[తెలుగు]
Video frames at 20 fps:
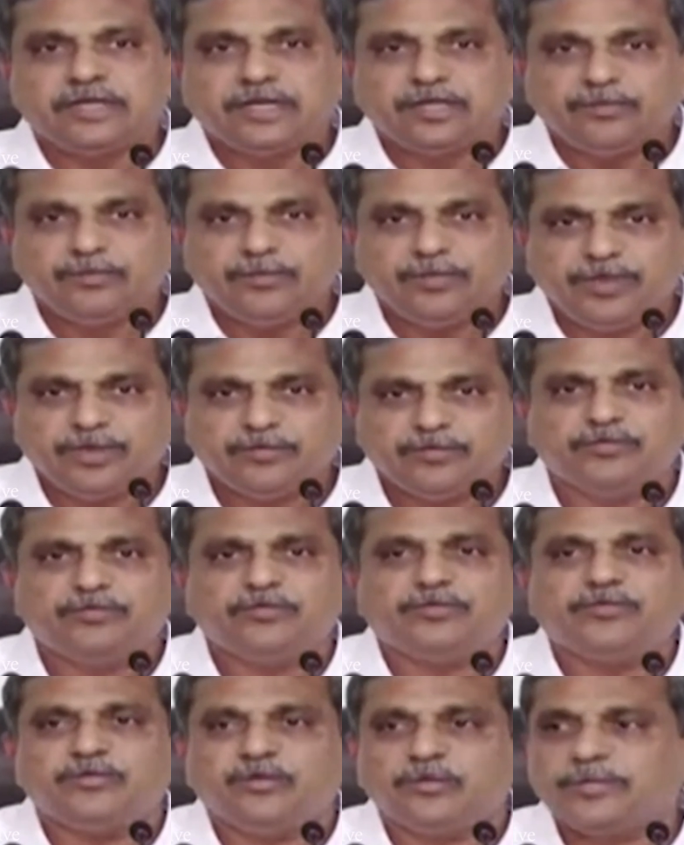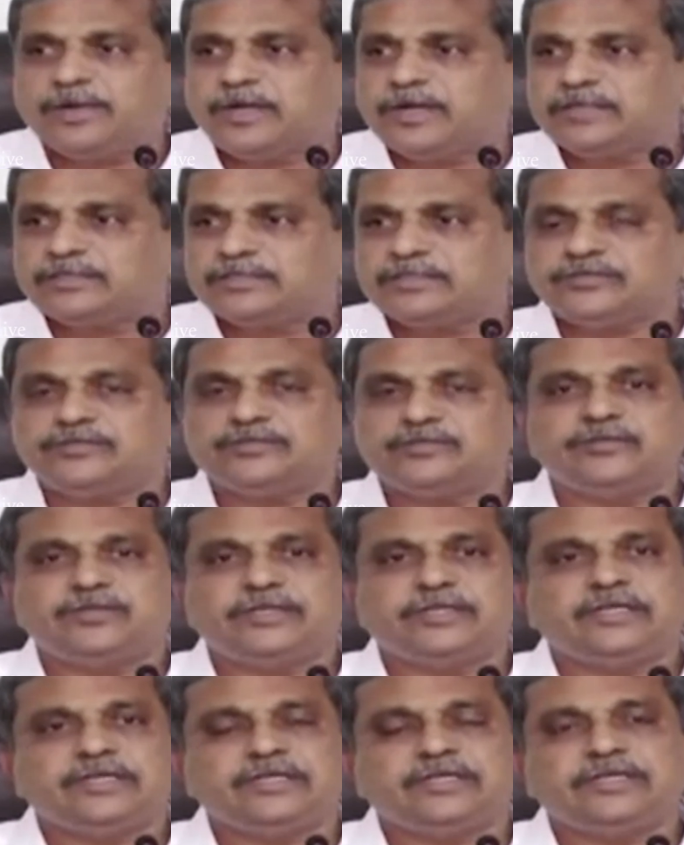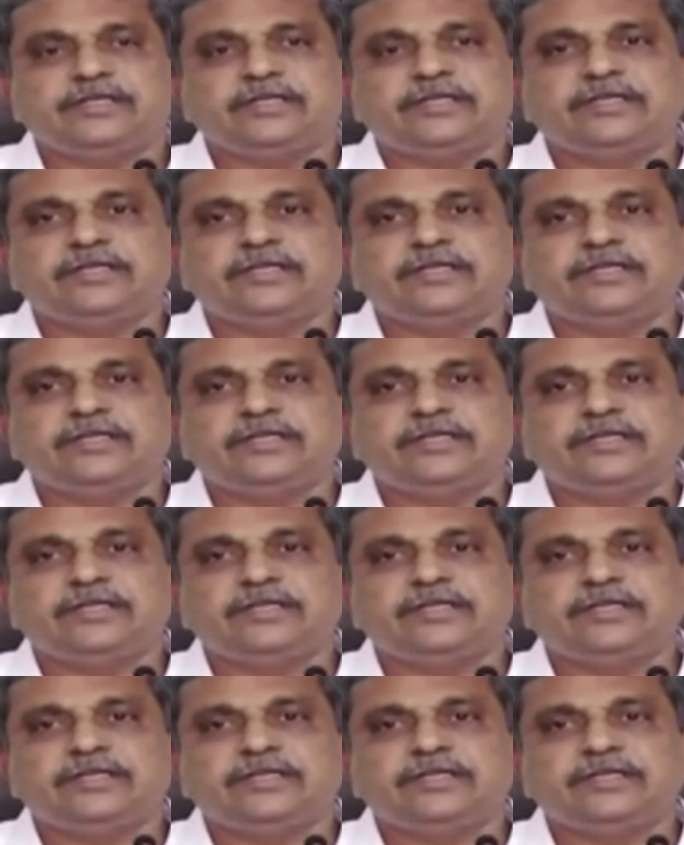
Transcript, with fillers: అది మేము ఓ పక్క చేస్తుంటే